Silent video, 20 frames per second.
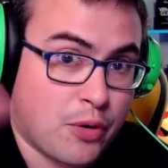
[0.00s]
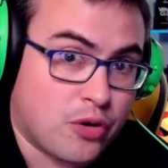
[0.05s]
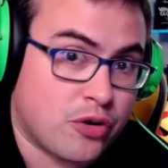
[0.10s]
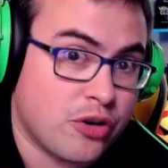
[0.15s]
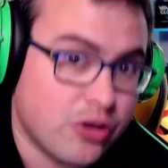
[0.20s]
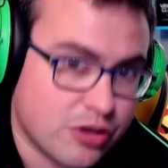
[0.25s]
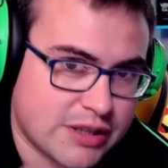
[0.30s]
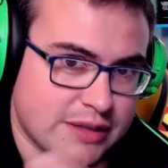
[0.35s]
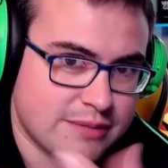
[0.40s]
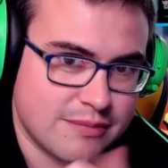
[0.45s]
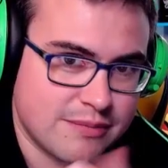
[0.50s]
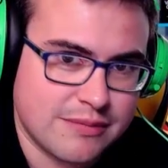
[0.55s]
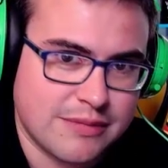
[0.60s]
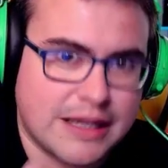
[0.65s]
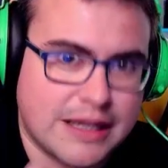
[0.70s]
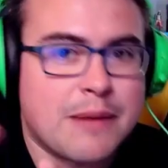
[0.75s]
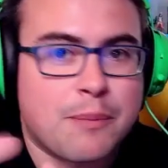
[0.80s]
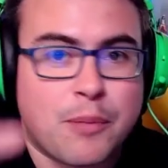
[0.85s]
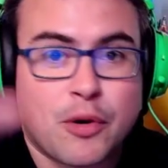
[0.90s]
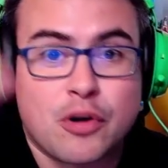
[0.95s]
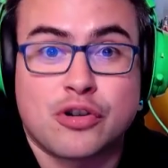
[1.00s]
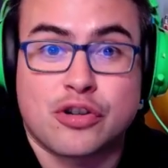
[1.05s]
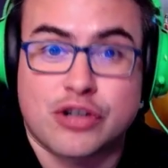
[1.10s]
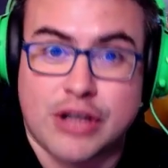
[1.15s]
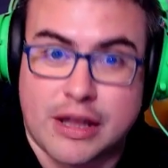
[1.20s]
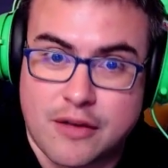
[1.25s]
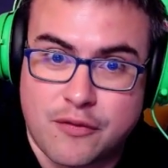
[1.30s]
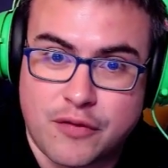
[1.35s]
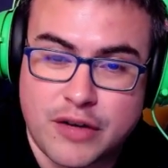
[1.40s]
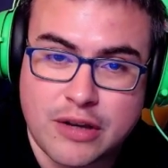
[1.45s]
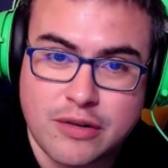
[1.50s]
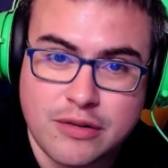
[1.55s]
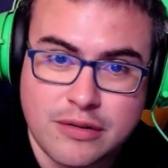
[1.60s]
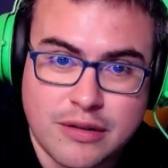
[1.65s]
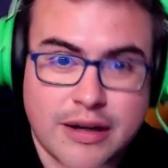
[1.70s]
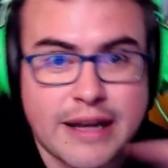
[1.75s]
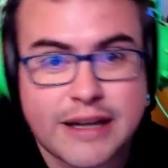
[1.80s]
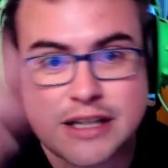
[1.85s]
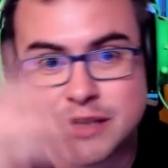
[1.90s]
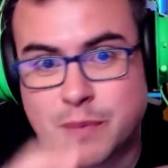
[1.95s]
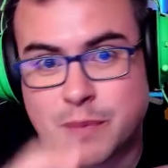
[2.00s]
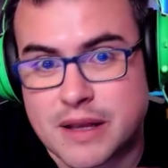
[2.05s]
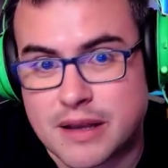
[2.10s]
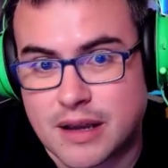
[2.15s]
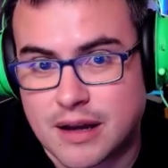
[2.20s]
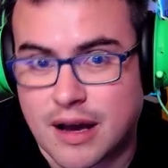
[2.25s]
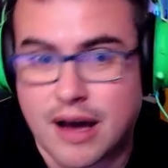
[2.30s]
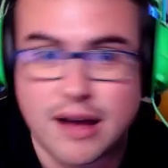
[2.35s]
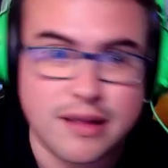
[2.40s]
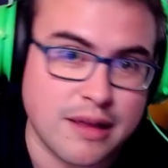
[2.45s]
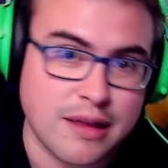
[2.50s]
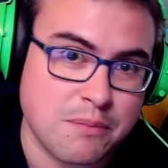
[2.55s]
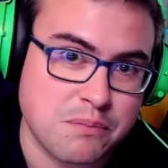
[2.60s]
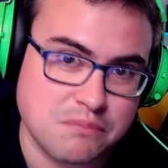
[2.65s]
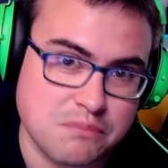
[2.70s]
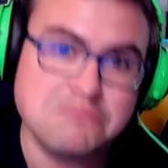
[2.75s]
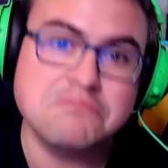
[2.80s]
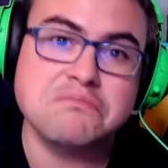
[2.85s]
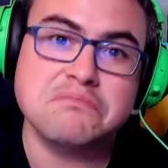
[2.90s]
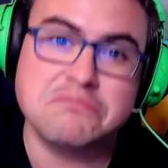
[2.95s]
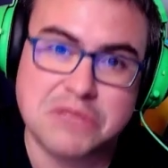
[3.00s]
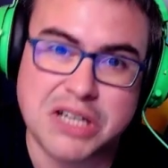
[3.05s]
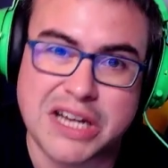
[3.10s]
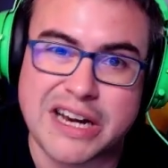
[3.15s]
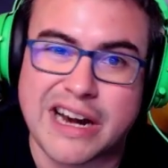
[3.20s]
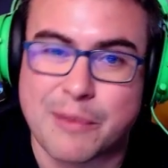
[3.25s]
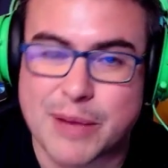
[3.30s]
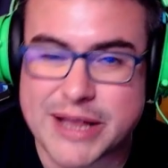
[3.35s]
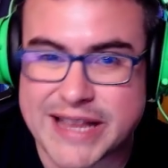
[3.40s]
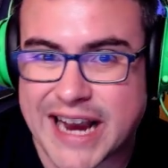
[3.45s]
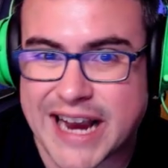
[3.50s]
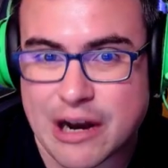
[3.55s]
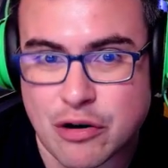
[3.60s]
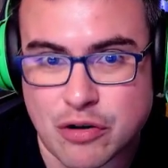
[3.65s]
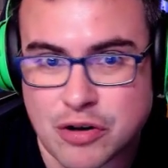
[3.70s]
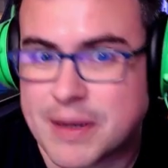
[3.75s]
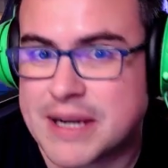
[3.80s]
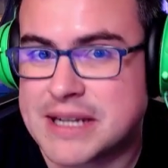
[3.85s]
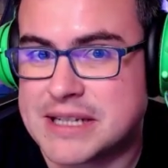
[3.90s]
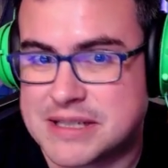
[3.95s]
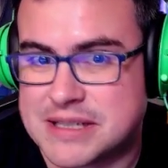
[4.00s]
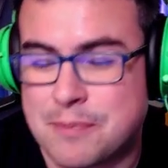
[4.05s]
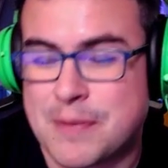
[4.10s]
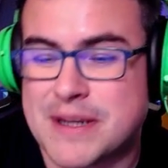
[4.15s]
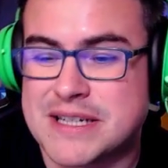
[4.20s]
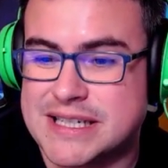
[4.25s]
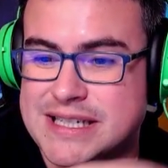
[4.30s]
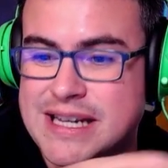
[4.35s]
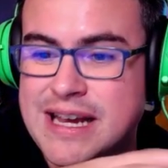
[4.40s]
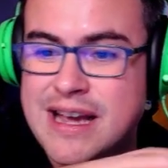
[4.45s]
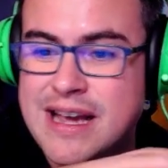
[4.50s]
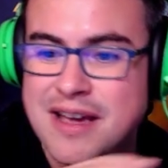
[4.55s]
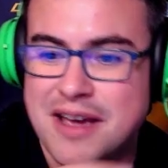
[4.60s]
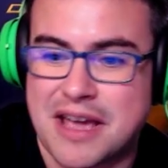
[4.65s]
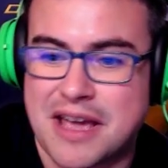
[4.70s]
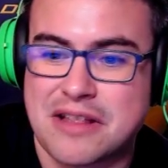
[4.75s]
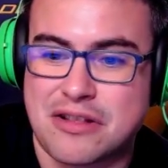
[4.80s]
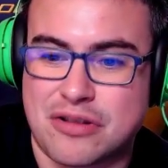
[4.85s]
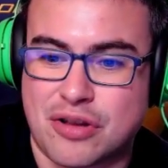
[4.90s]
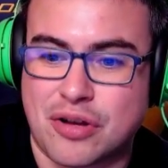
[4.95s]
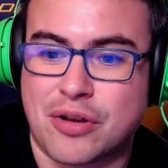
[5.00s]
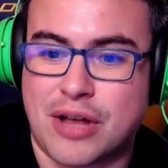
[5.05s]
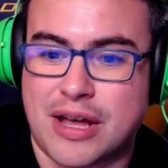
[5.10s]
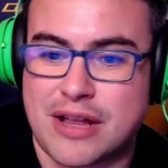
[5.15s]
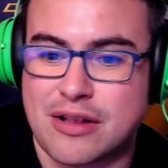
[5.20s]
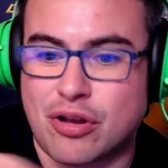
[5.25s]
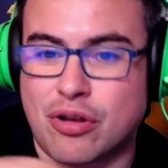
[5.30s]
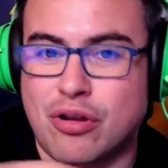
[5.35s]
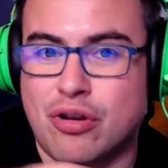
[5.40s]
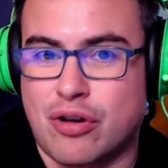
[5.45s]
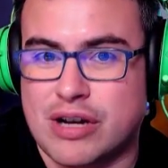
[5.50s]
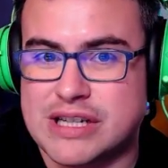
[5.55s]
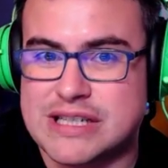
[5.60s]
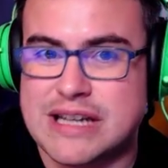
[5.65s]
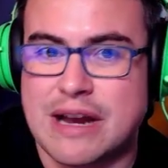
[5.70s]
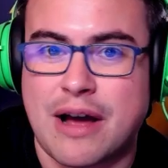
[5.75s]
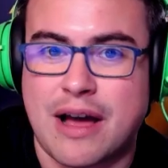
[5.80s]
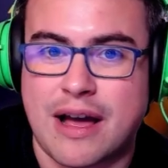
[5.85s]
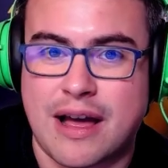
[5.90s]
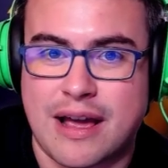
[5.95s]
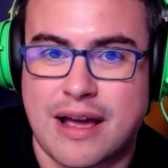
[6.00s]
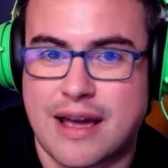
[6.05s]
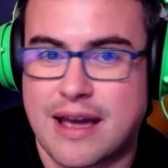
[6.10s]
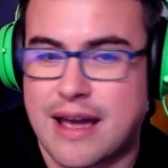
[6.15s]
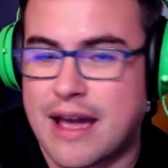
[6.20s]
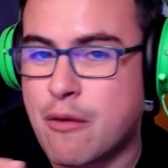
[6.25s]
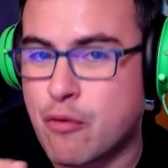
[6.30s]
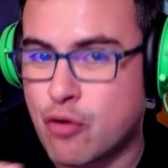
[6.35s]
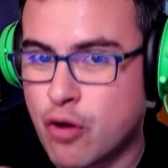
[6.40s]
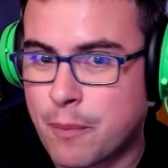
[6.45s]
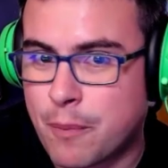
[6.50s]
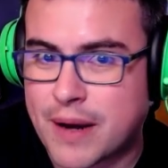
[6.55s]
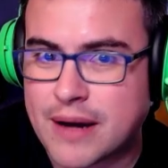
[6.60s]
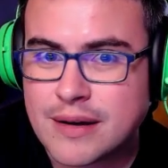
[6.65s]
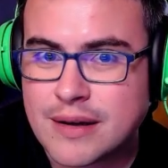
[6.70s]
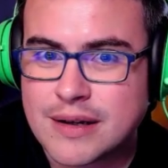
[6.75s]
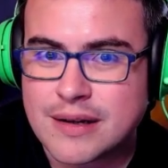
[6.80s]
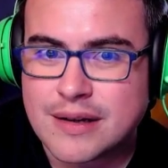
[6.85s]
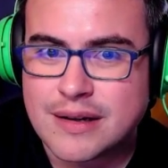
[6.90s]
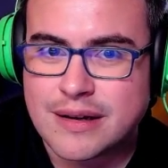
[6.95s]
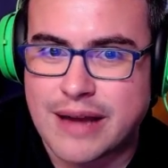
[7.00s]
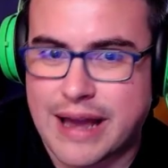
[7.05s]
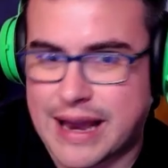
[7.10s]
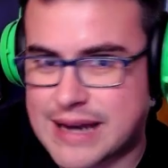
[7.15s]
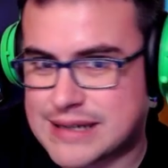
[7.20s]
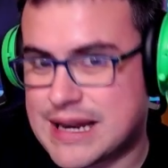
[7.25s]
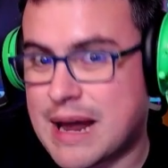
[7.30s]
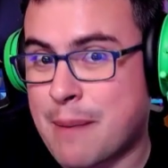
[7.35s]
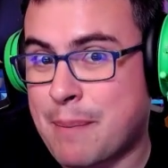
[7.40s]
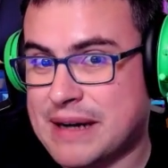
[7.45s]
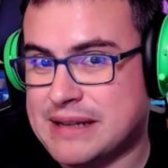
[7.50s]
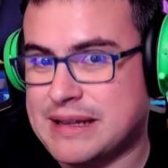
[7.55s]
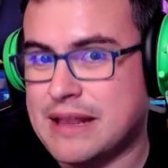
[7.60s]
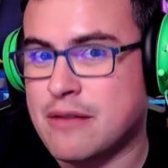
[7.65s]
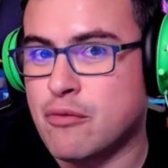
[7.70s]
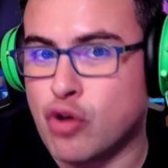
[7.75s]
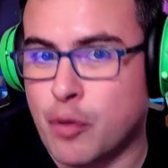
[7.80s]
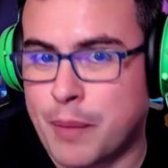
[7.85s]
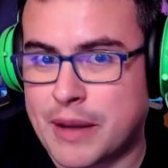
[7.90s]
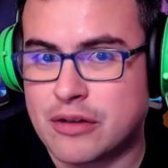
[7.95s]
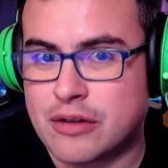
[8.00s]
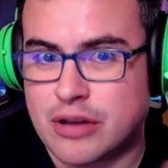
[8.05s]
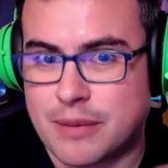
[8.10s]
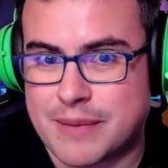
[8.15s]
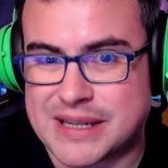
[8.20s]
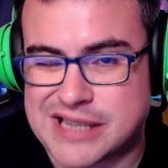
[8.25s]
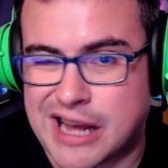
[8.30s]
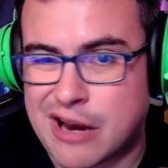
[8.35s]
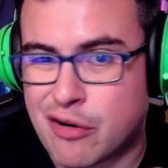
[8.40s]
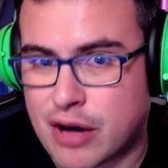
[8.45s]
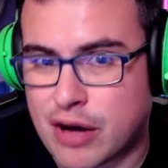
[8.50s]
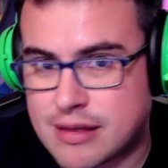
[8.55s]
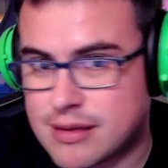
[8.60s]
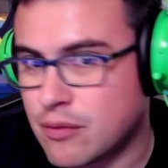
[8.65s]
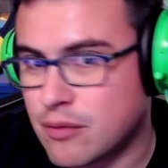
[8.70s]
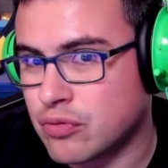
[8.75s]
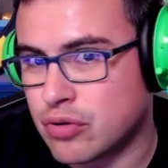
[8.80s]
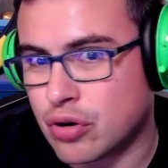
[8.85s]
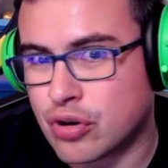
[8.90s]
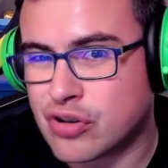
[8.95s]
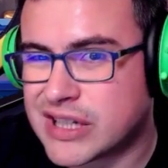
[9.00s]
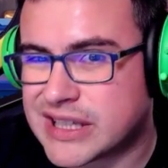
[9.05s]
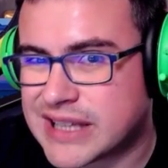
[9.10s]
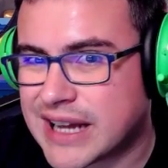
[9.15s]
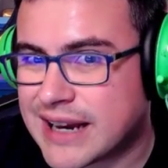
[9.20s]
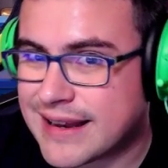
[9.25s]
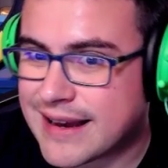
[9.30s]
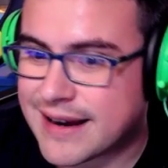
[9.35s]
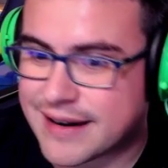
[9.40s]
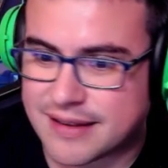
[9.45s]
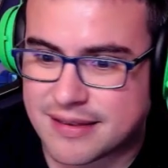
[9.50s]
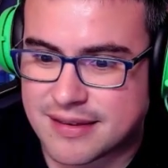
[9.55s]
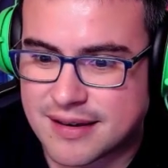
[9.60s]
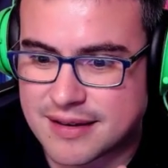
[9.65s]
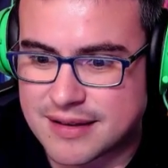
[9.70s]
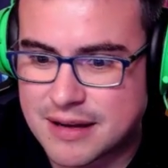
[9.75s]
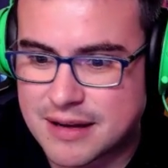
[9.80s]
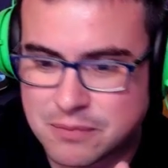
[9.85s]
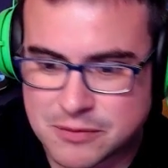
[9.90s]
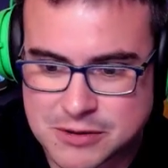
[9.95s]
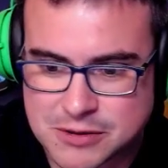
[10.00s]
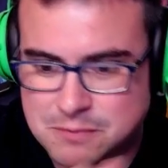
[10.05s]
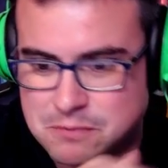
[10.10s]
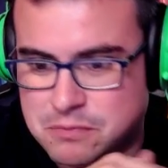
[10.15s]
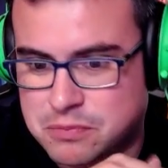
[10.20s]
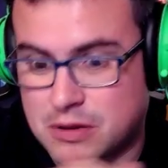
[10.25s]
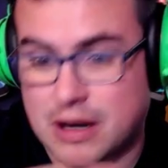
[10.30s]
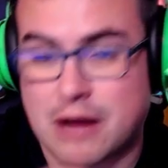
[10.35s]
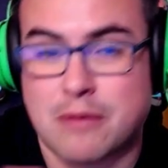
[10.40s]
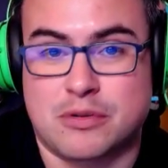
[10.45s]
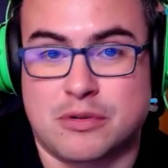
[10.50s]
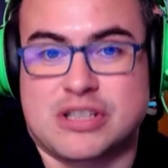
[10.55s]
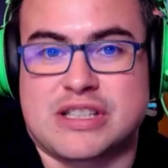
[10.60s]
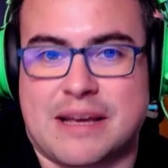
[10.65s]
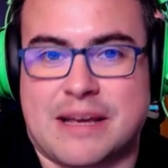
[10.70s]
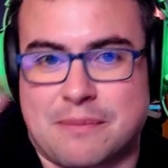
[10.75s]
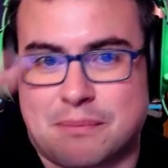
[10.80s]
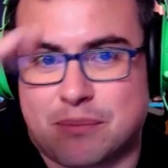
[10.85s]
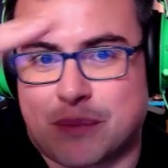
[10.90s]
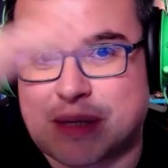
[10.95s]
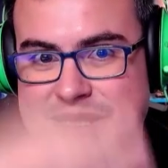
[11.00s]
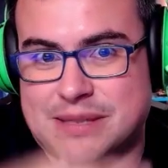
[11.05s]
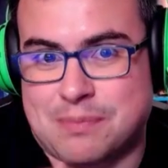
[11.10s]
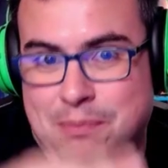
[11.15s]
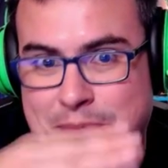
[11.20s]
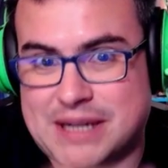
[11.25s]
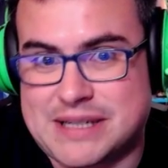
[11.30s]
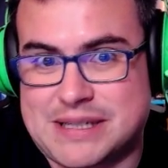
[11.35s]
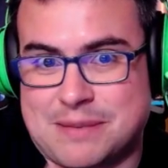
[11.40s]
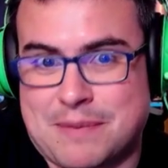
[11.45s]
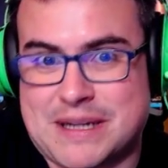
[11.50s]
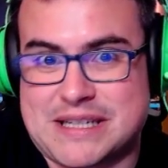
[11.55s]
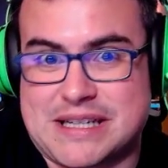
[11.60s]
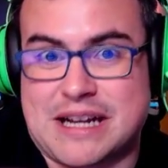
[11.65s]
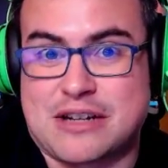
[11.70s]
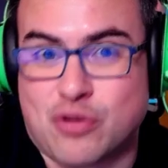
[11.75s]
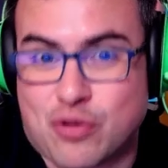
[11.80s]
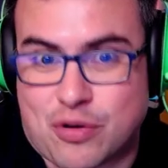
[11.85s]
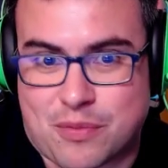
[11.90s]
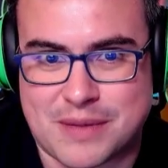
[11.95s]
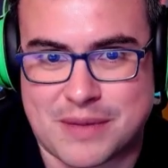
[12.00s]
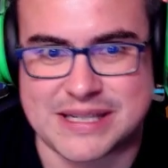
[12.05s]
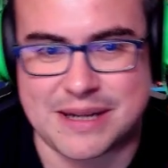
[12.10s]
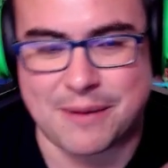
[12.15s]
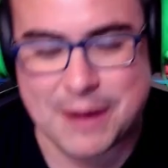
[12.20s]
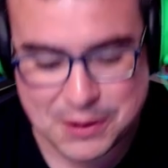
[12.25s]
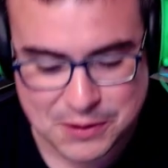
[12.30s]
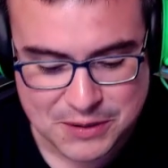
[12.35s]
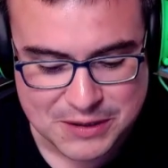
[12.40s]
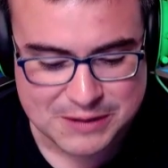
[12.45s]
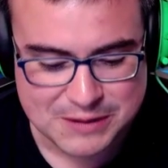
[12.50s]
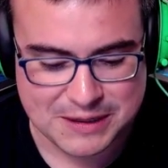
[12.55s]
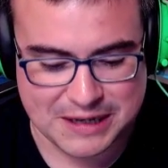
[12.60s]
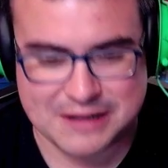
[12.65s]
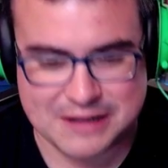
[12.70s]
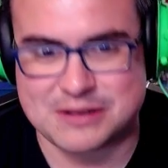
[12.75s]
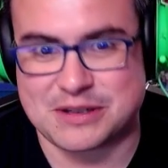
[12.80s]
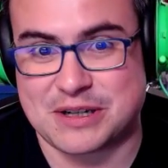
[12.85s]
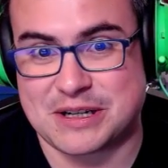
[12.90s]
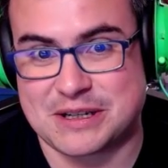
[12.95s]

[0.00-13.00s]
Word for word: norte. en el polo norte hace frío, en España hace generalmente calor, ¿vale? Y si piensas en, todo lo que es la eh, Europa, es la parte de Europa donde más calor hace, junto con Italia, Grecia y tal, pues, pues claro, pues está más, más, más al sur, más abajo, ¿vale?